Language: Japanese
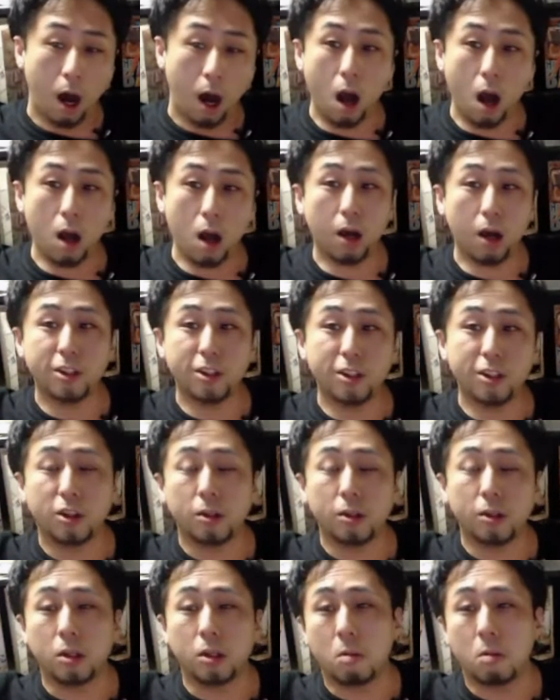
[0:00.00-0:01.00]
赤ちゃ
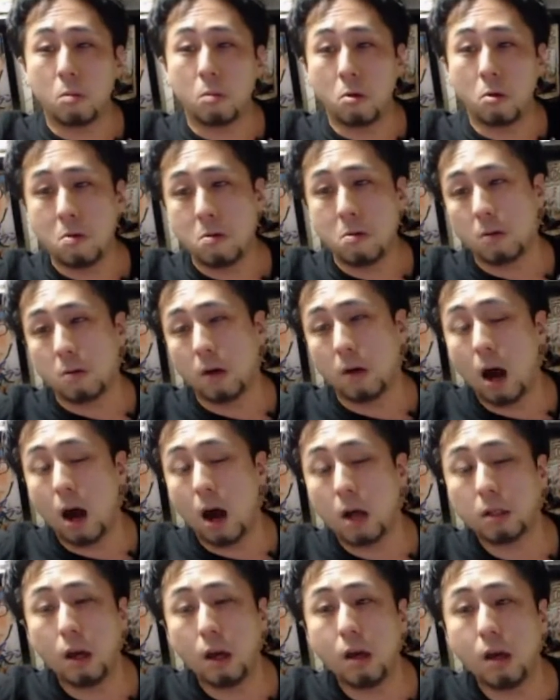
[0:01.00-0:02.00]
んだもん。
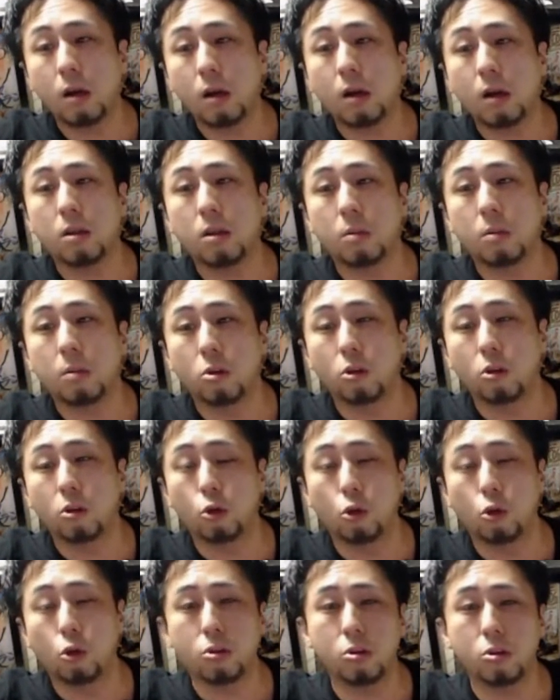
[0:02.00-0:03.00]
与えられたもの
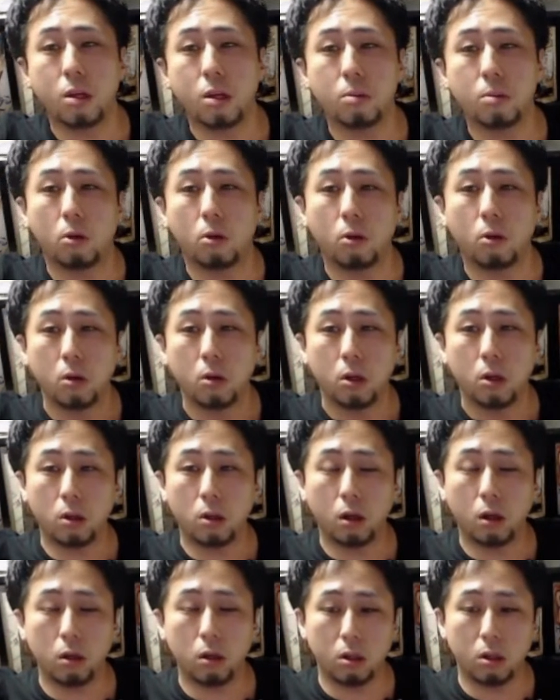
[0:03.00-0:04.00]
毒でも
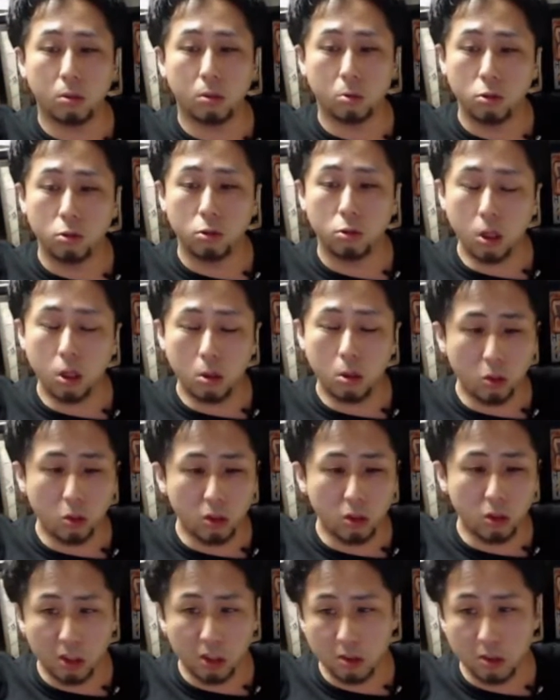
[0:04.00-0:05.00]
何でも受け取る
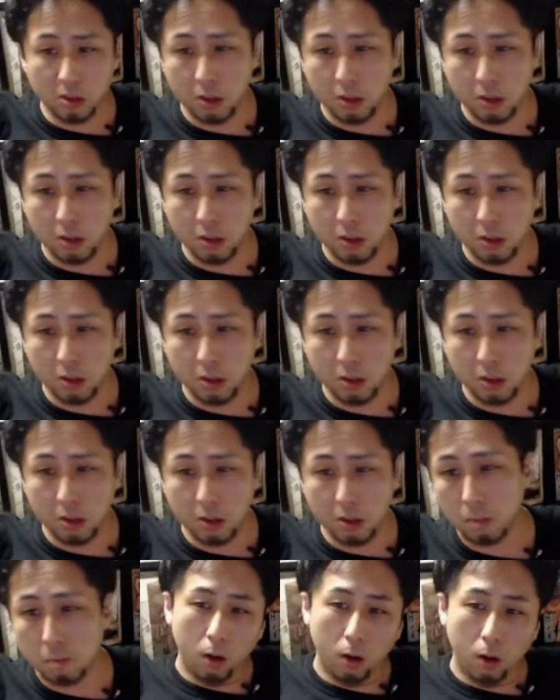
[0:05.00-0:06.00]
しか選択肢がな
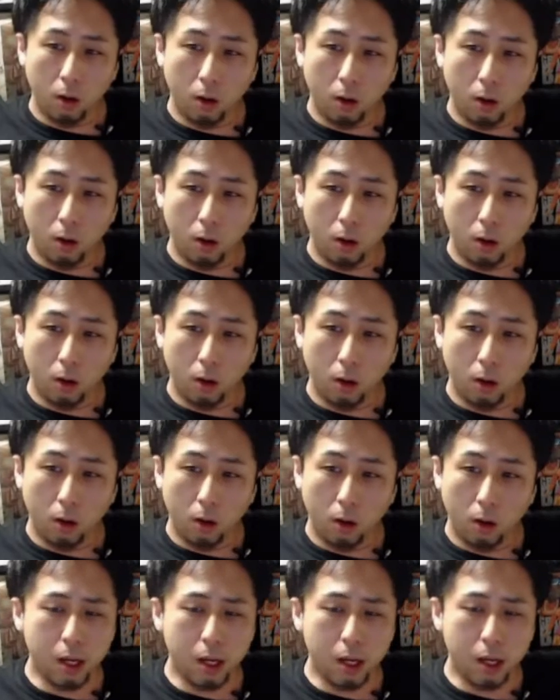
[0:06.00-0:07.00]
いんだよ。
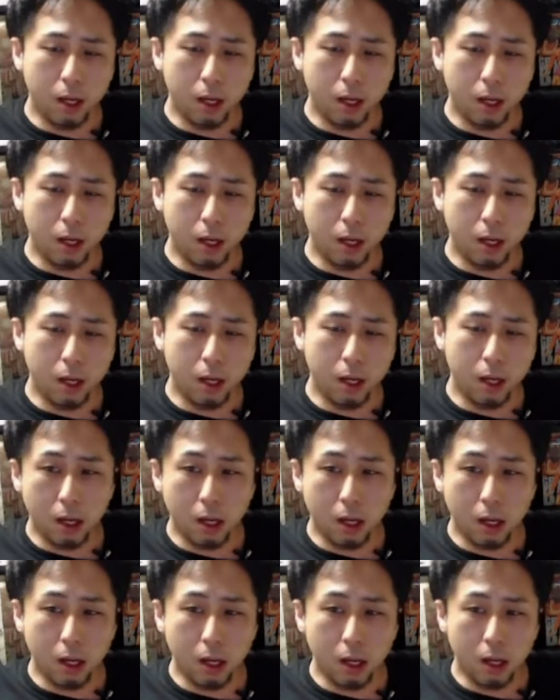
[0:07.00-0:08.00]
可
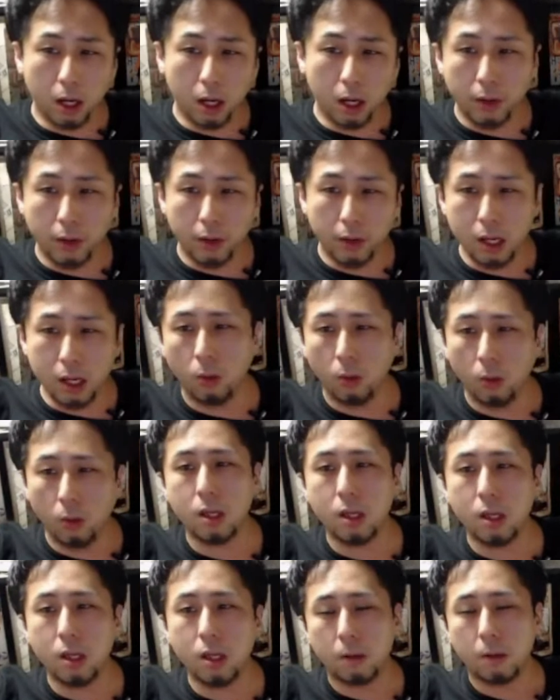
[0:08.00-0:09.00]
愛い可愛い
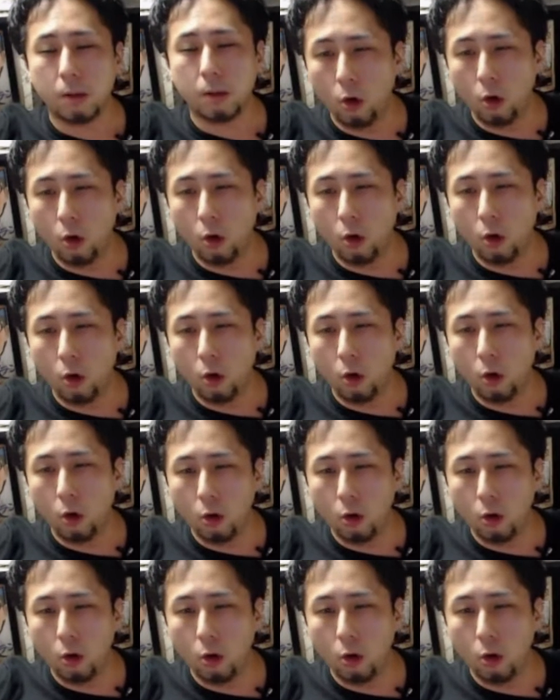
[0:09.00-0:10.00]
俺に
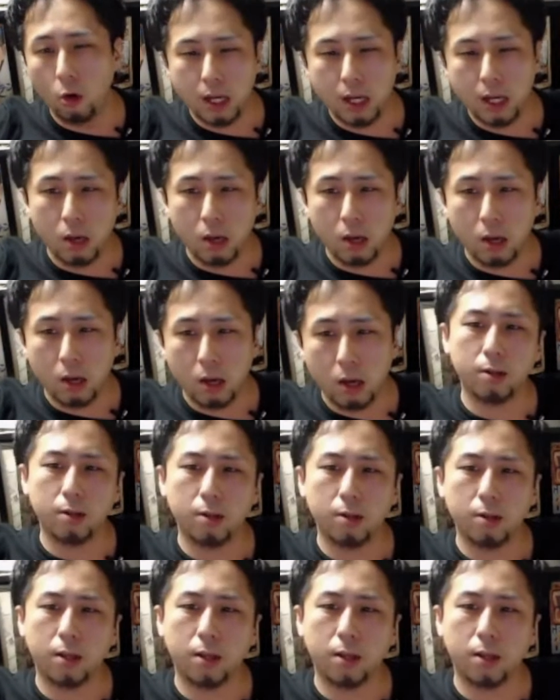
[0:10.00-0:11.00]
褒美以外を
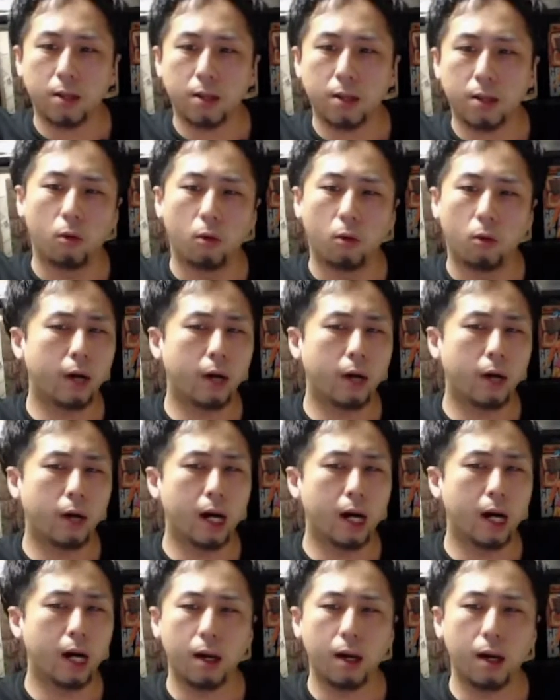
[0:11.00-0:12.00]
与えるなんて俺は
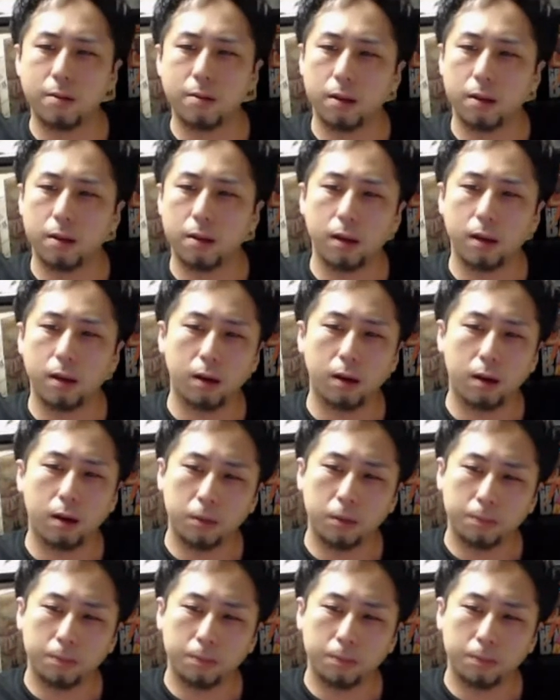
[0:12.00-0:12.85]
考えつかないから。